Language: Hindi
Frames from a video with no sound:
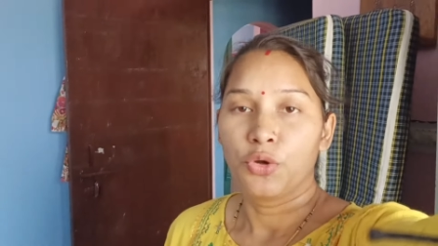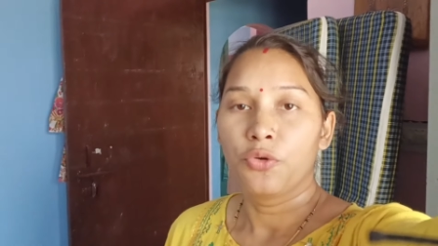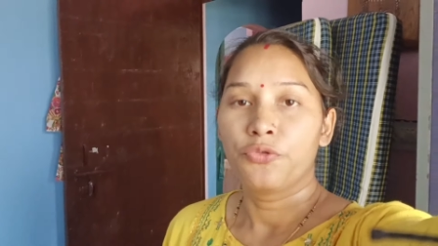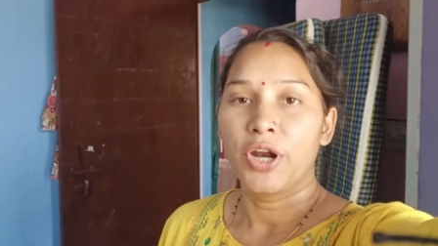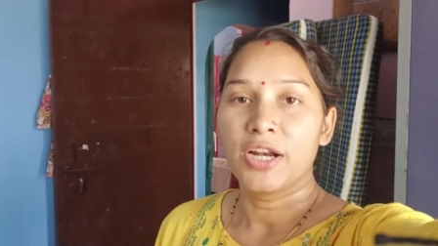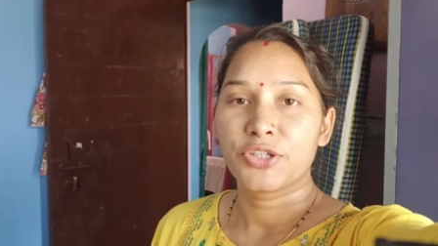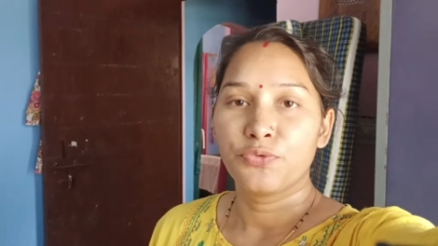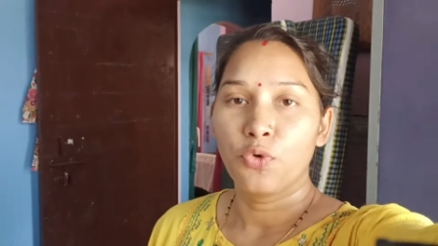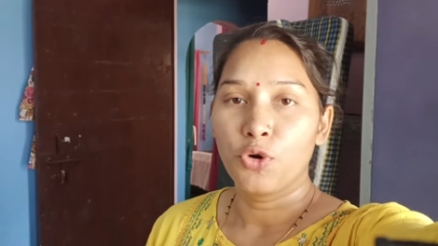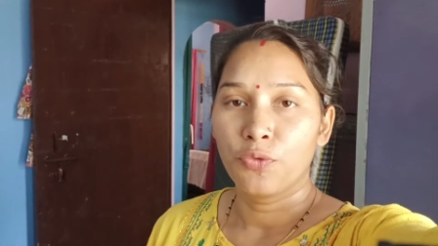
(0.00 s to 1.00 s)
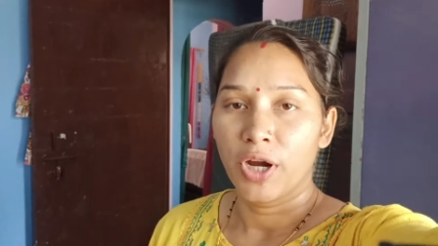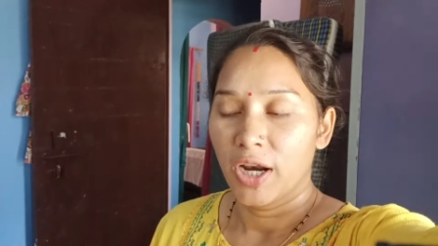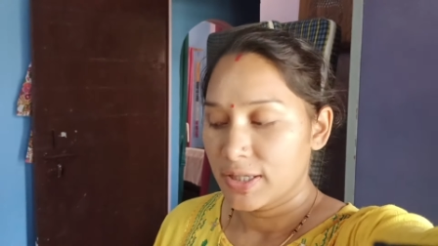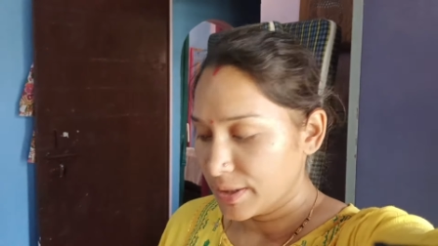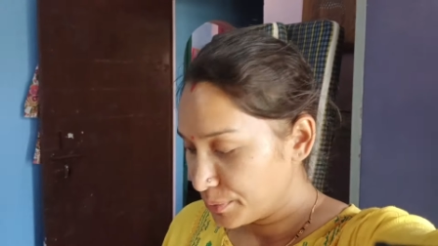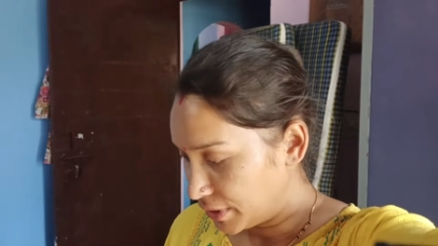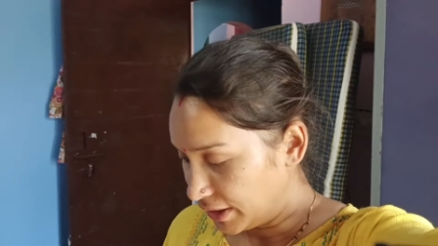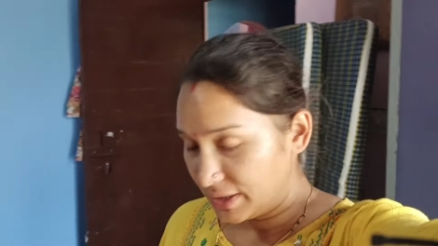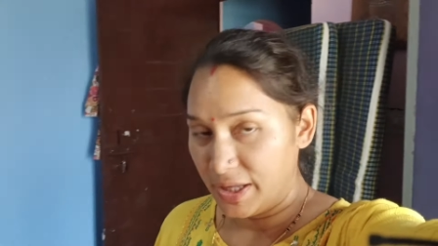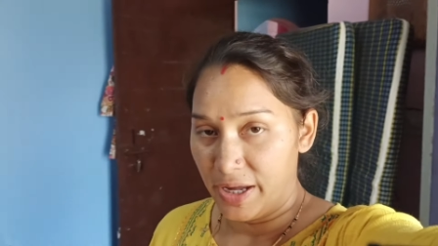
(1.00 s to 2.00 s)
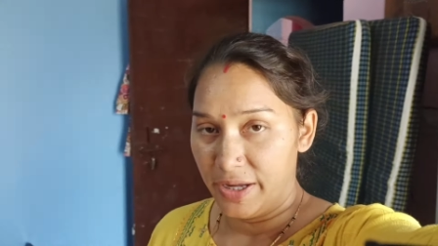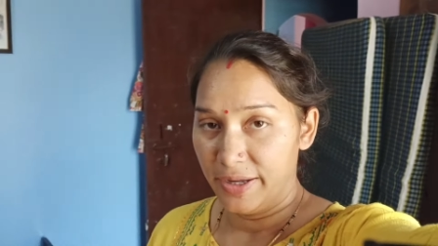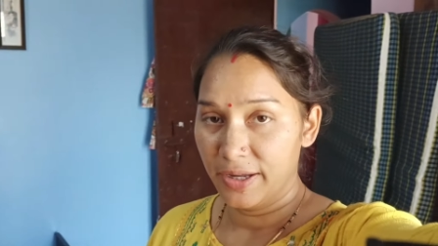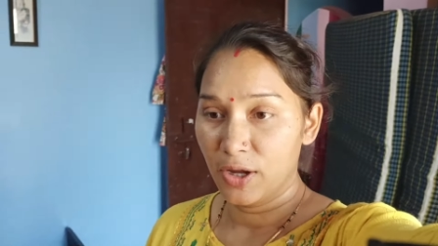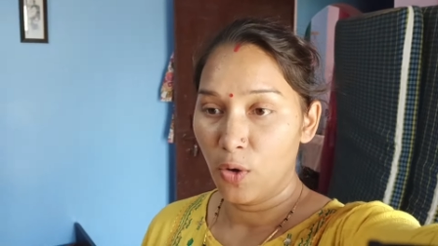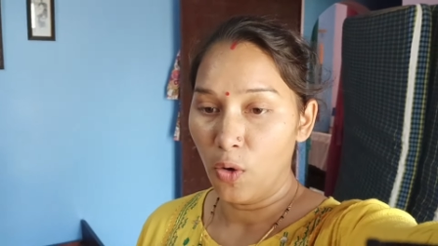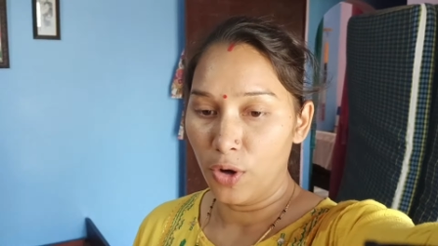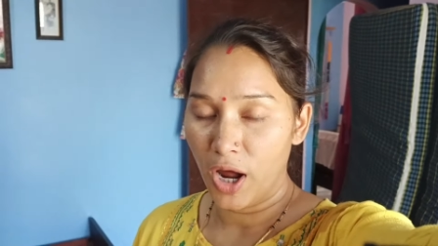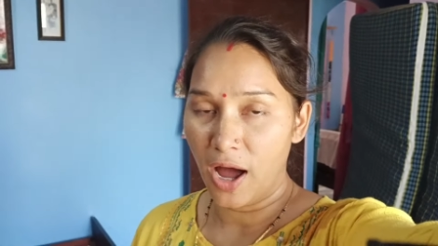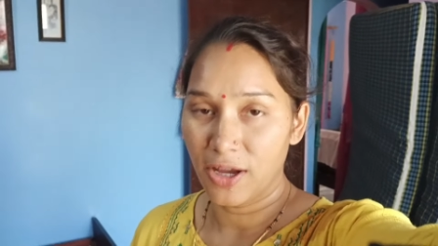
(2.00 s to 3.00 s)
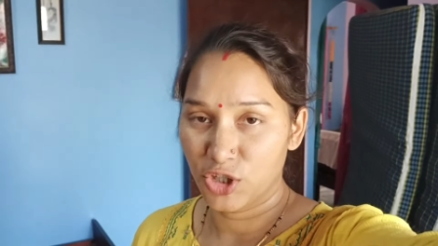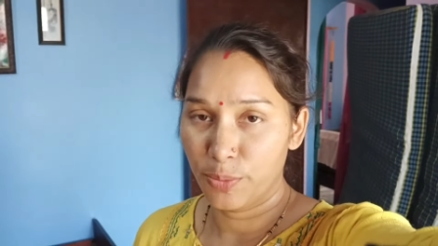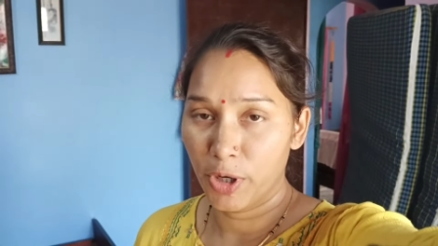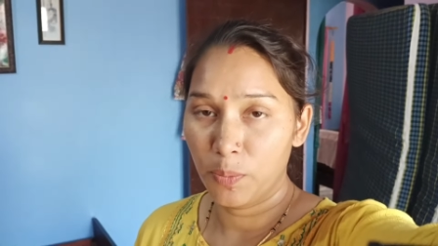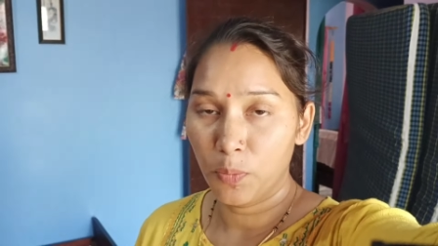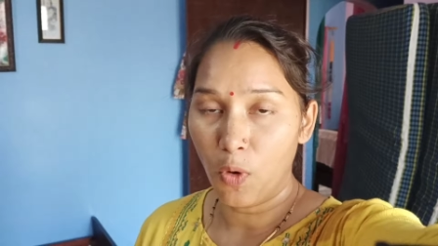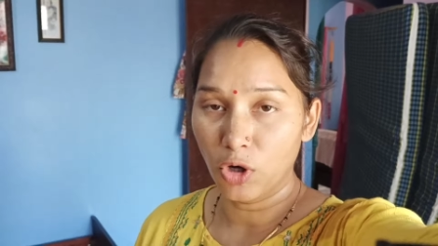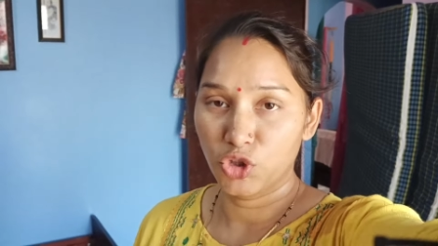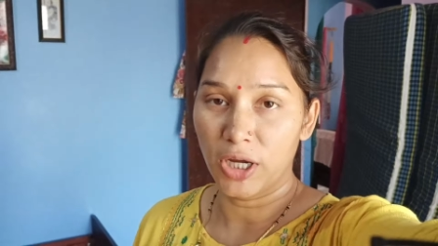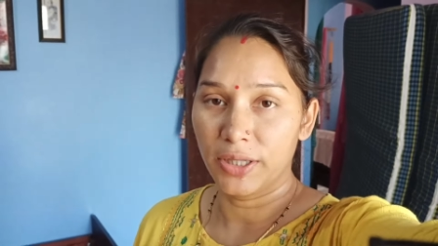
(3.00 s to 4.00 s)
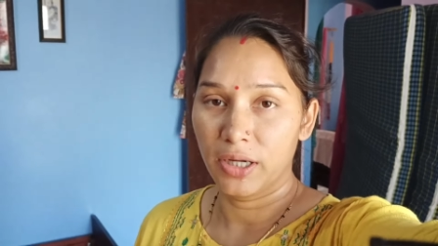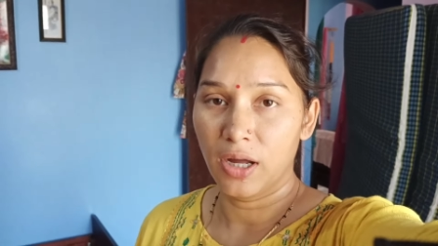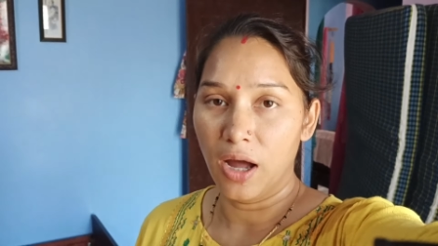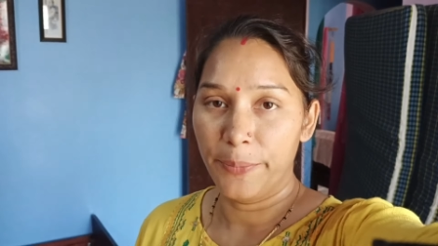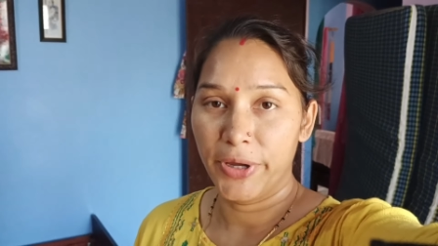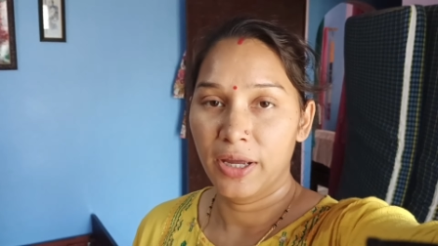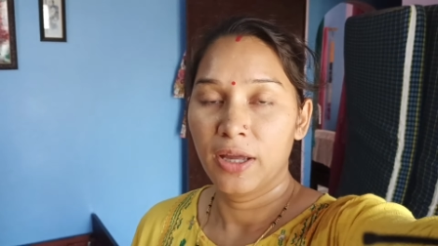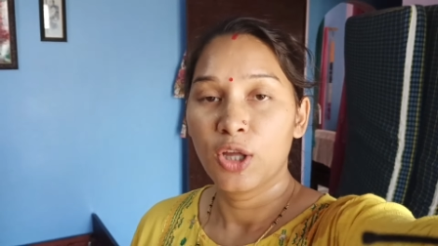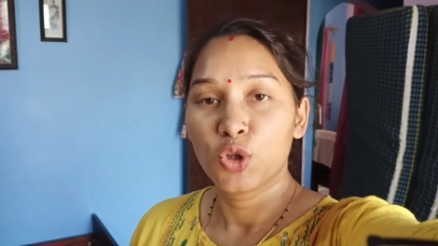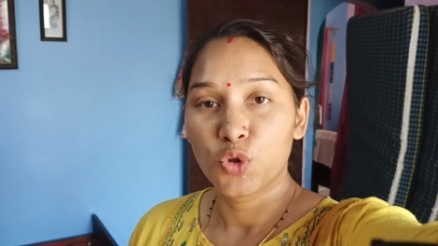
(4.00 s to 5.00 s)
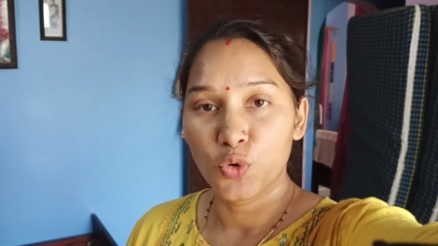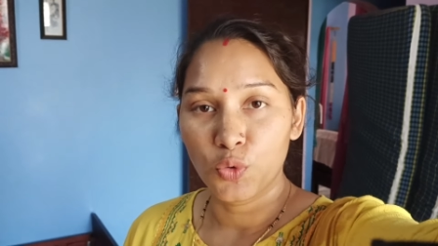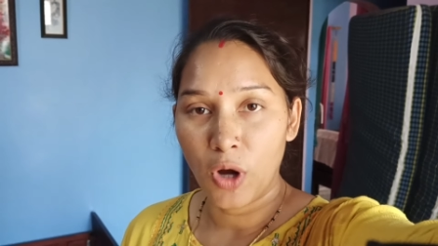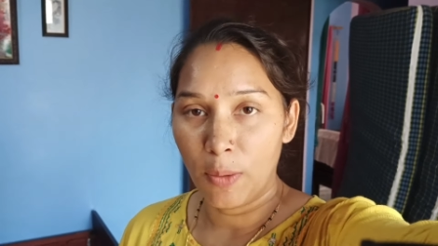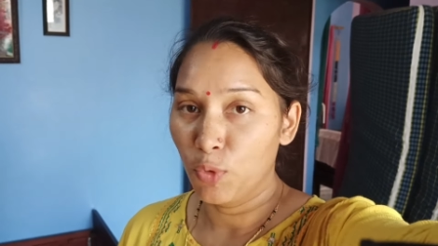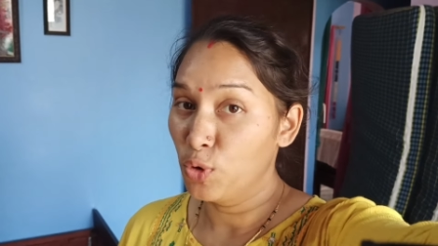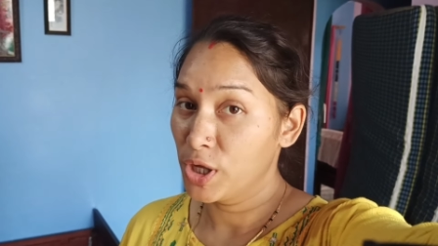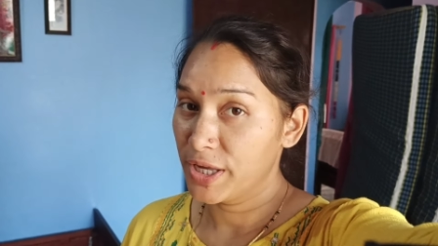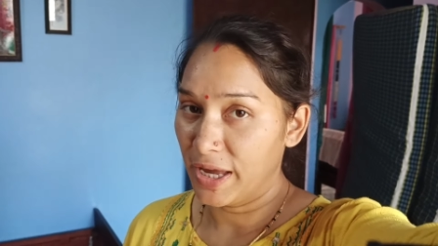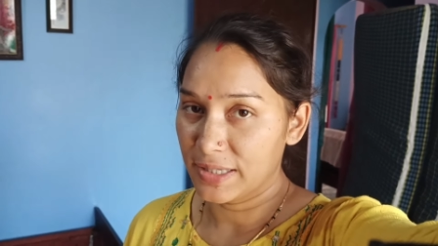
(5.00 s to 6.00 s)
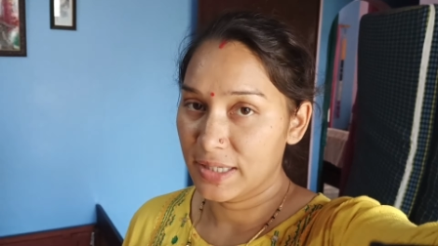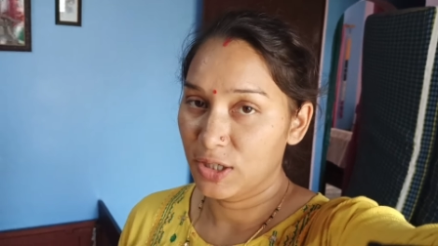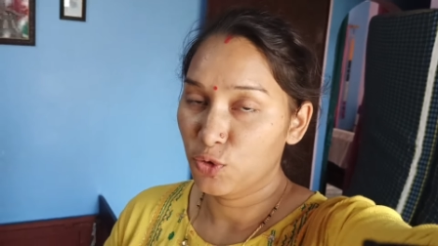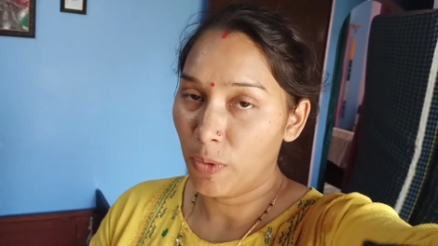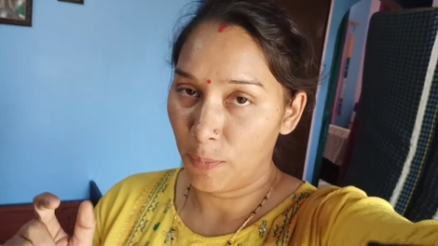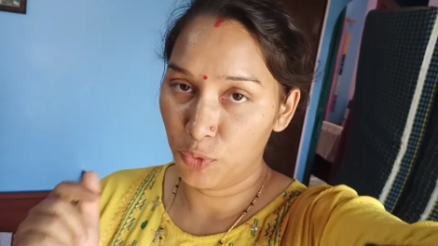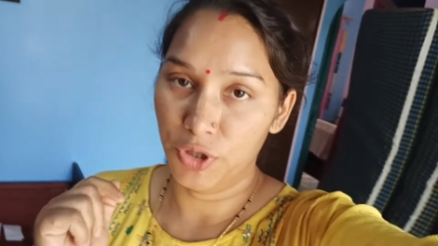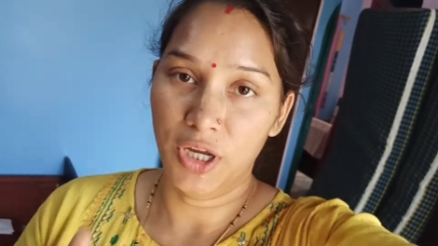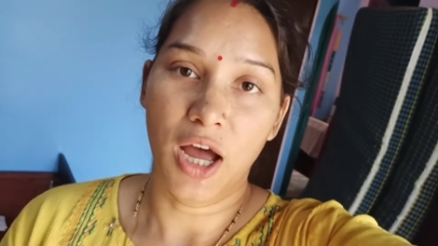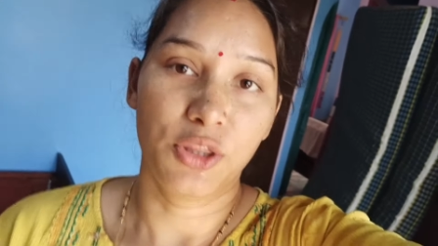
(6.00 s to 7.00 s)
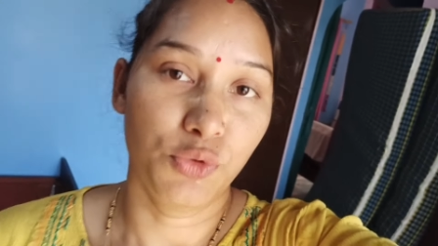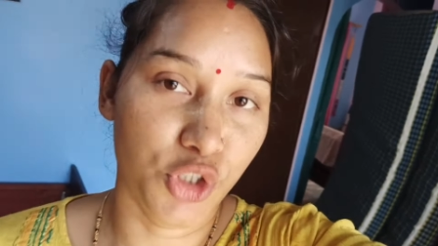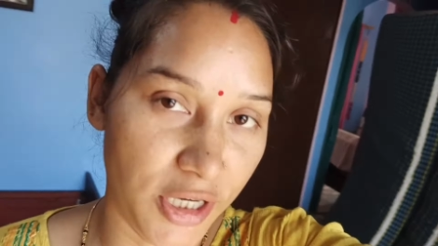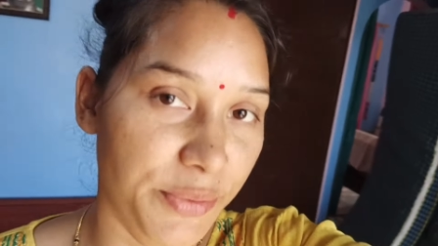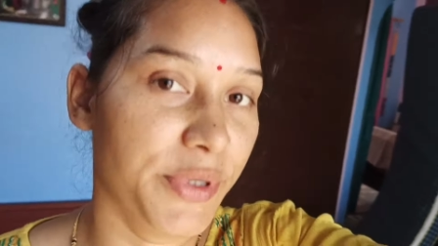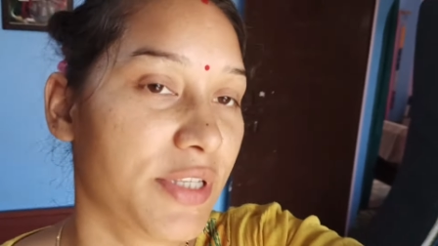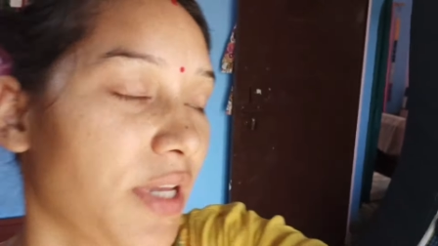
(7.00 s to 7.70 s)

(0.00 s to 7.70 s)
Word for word: तो फ्रेंड्स वोट वगैरह सब दे दिया है और आज ना मेरा बहुत ज़्यादा काम है तो आप बोलोगे कैसे तो मैं आपको दिखाती हूँ चलिए मेरे